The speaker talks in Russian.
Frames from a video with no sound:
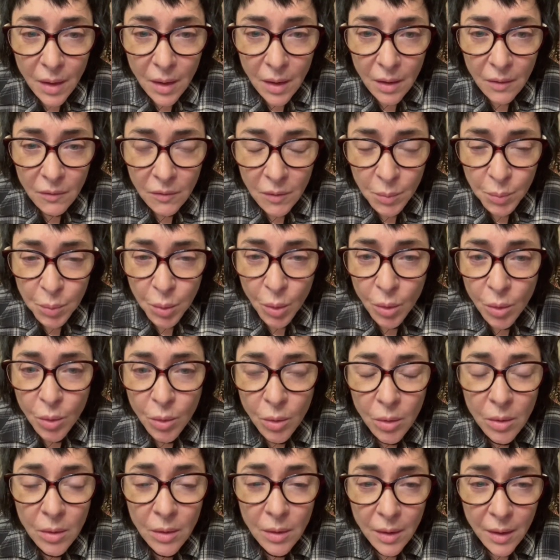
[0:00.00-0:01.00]
в
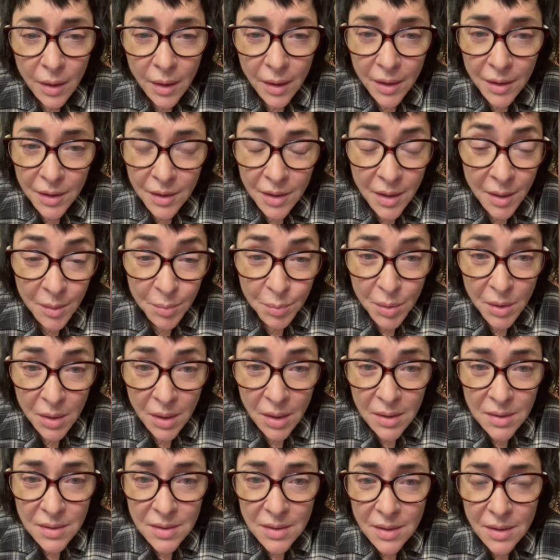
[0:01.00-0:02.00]
эпоху этой
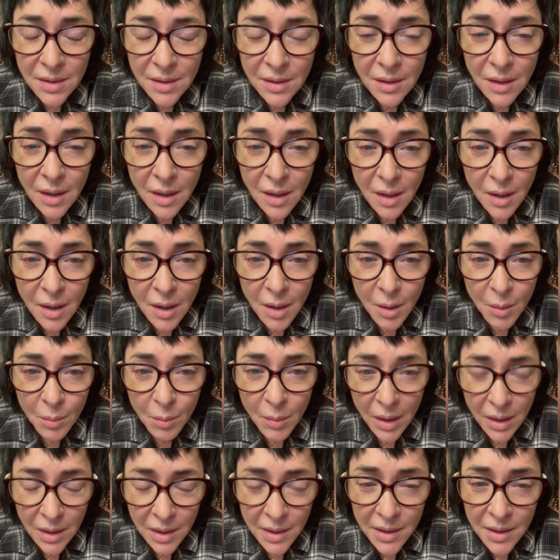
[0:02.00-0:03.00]
операции
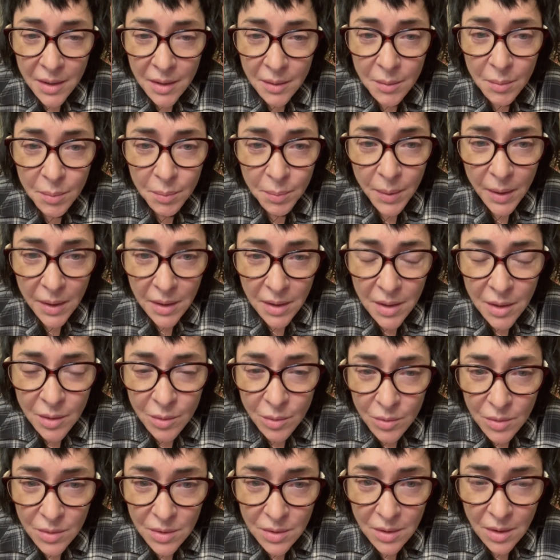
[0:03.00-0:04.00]
могли
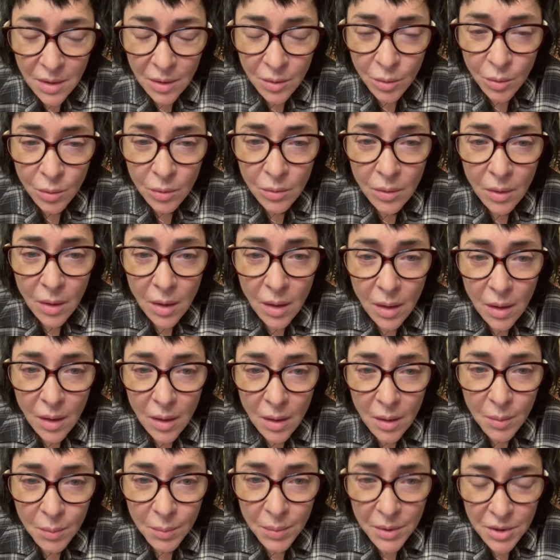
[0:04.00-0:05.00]
покинуть страну.
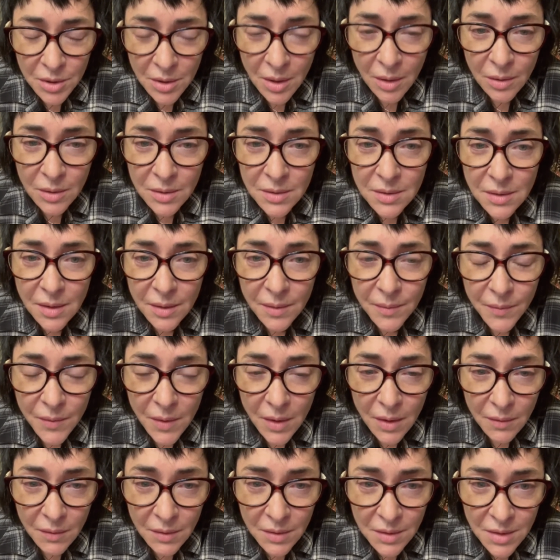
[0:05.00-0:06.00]
Пожалуйста.
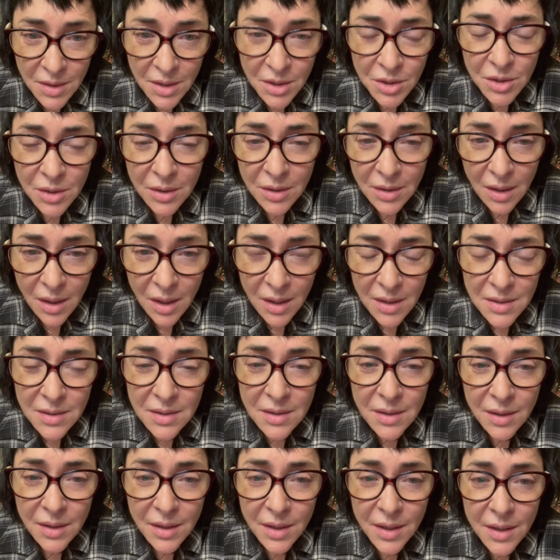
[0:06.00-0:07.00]
Ведь есть же
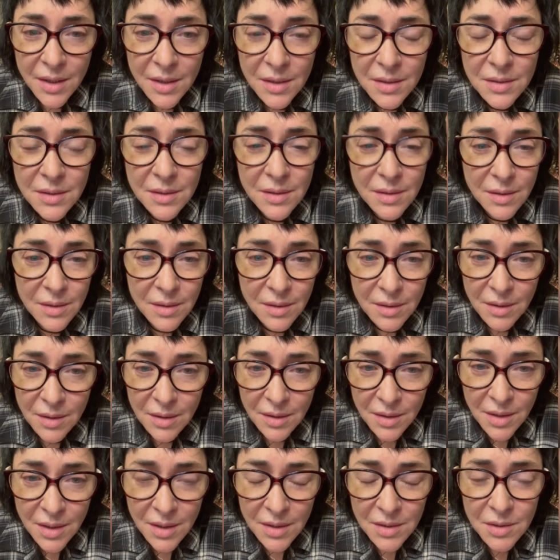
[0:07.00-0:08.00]
Красный Крест, э,
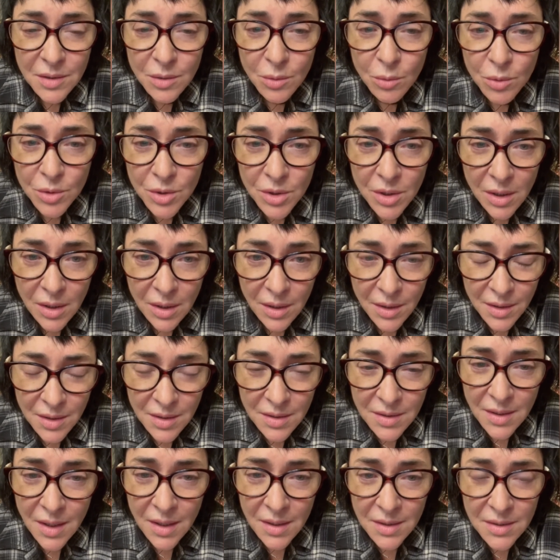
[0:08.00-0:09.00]
есть куча
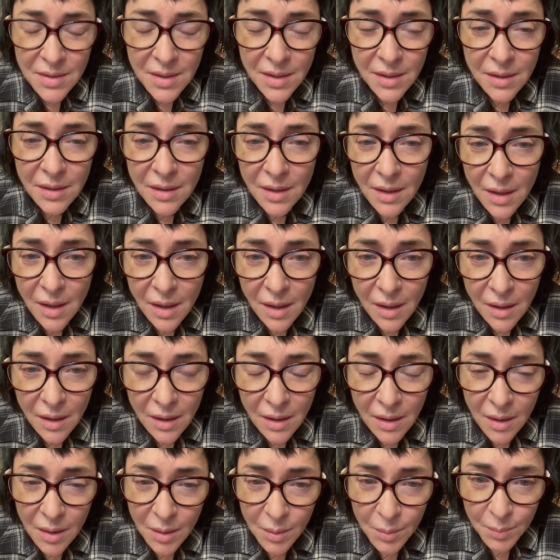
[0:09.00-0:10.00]
организаций,
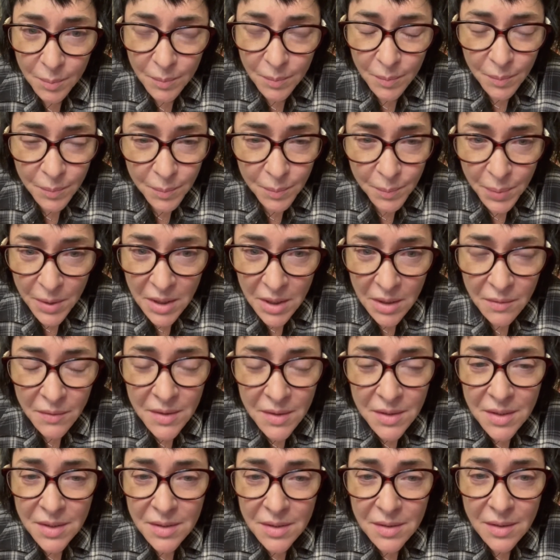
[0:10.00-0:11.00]

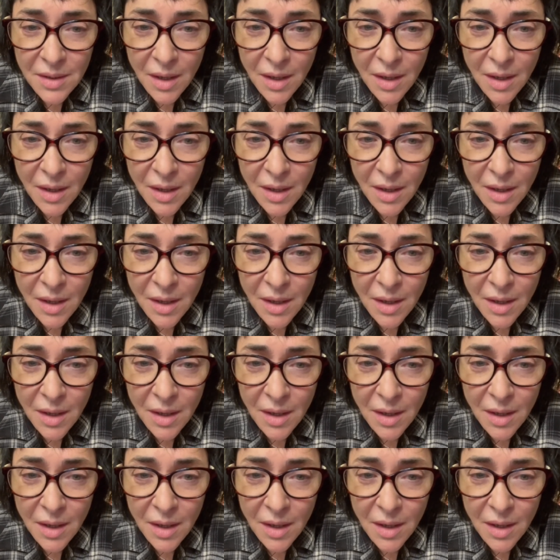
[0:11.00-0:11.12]
Прервитесь на